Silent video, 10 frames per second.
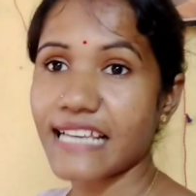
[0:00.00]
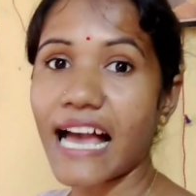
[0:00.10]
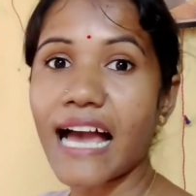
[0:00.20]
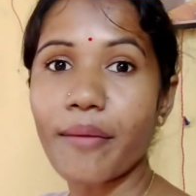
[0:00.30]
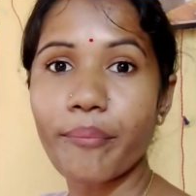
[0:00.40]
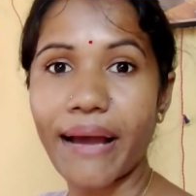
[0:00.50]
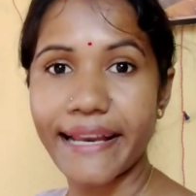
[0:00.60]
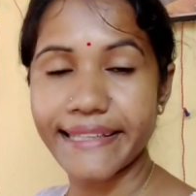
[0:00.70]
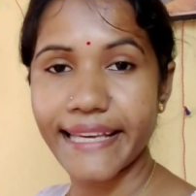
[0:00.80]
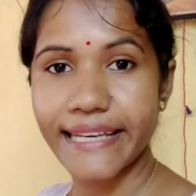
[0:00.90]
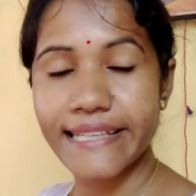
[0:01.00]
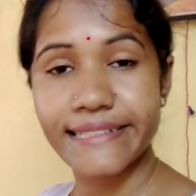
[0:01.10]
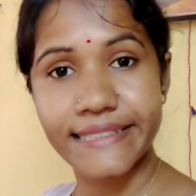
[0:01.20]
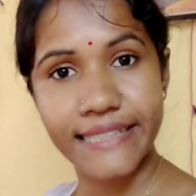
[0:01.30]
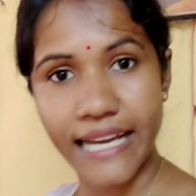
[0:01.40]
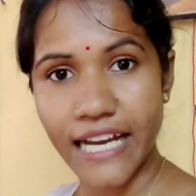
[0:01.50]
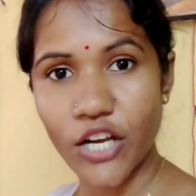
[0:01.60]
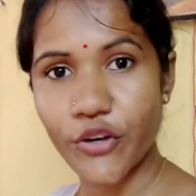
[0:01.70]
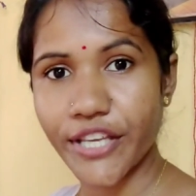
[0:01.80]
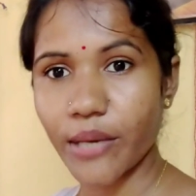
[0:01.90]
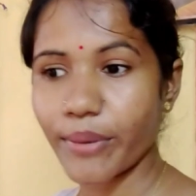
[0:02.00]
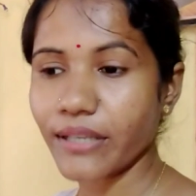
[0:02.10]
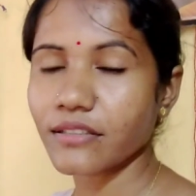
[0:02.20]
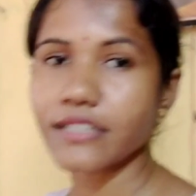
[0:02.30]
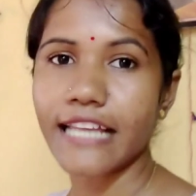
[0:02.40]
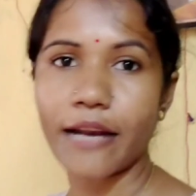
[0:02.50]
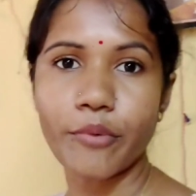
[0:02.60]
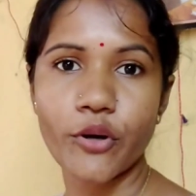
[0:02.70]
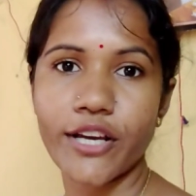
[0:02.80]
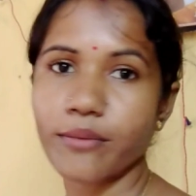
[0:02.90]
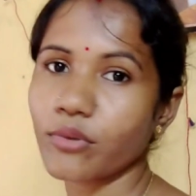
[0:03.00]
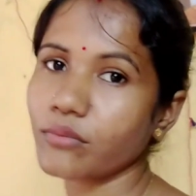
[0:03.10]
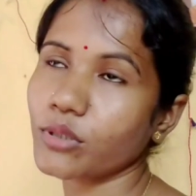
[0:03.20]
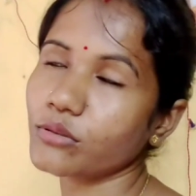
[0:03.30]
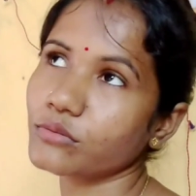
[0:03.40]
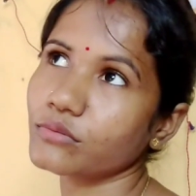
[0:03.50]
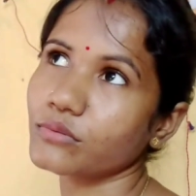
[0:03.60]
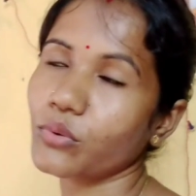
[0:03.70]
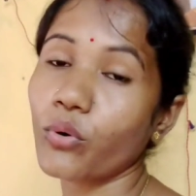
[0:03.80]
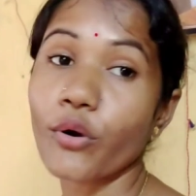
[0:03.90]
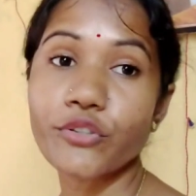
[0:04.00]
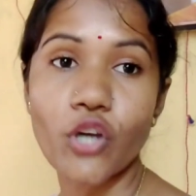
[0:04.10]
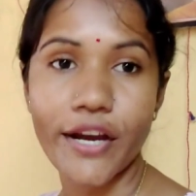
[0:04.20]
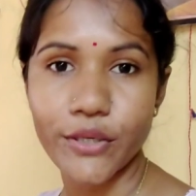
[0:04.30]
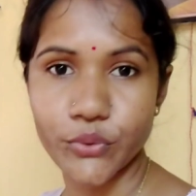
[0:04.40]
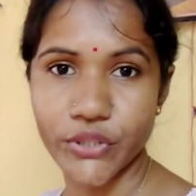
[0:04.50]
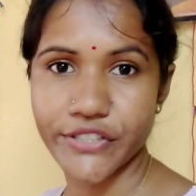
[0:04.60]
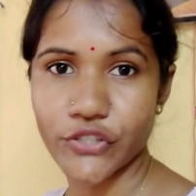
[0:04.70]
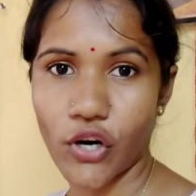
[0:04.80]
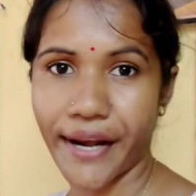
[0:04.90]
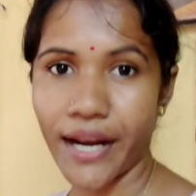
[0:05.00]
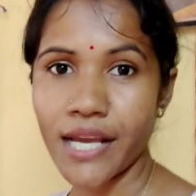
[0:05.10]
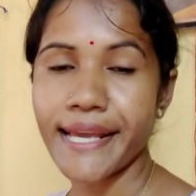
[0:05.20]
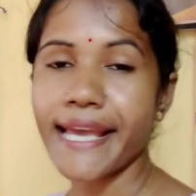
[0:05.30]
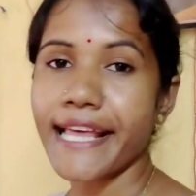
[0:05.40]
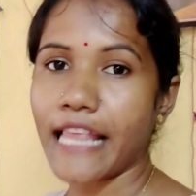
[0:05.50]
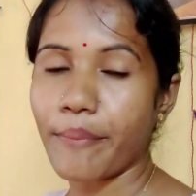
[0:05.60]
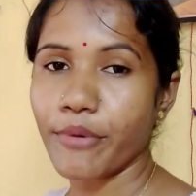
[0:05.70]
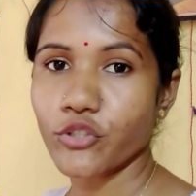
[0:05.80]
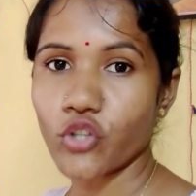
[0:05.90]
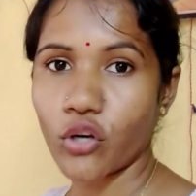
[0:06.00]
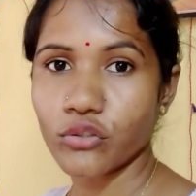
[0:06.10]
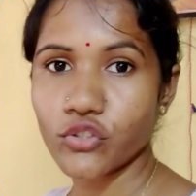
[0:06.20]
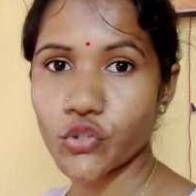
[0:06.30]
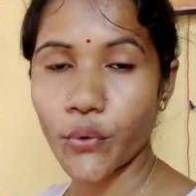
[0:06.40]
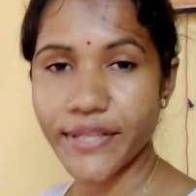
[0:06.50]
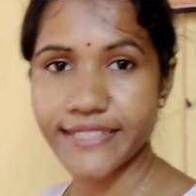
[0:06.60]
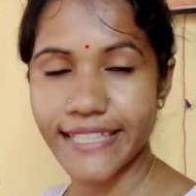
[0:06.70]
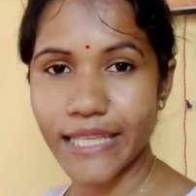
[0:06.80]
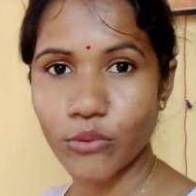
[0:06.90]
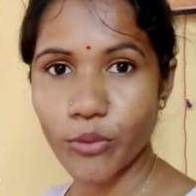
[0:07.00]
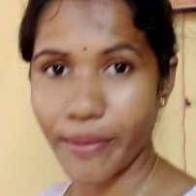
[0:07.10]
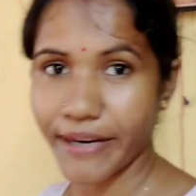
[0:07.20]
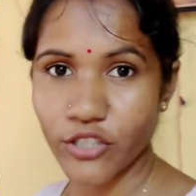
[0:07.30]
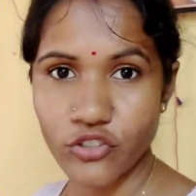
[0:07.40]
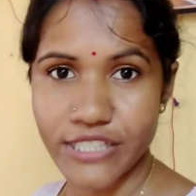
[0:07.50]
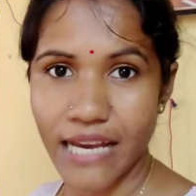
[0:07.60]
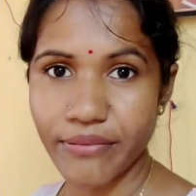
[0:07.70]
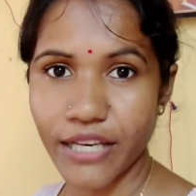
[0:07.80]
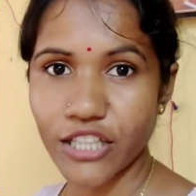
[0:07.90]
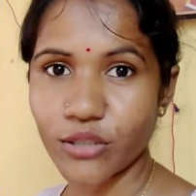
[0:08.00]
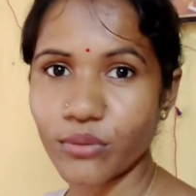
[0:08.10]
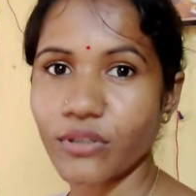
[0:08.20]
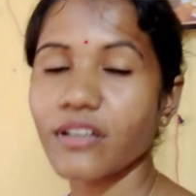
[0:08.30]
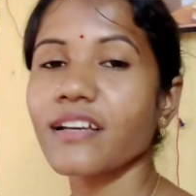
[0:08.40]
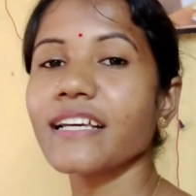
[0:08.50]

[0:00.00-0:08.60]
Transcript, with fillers: চা বানিয়ে এনে ছ্যাঁকা হয়ে যাবে তারপরে ডাকবো বলবে হুম ওরও সকালে উঠতে ইচ্ছে করে না তারপরে যখন জোরে চিল্লে বলবে এবার কিন্তু চা ফেলে দেবো